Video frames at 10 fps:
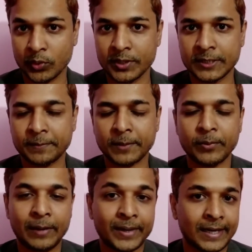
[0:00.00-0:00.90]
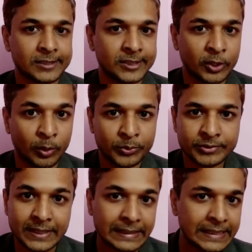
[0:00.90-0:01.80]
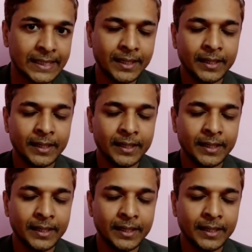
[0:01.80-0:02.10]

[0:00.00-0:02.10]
লোড নিতে পারবো আমার আর্থিক অবস্থা কি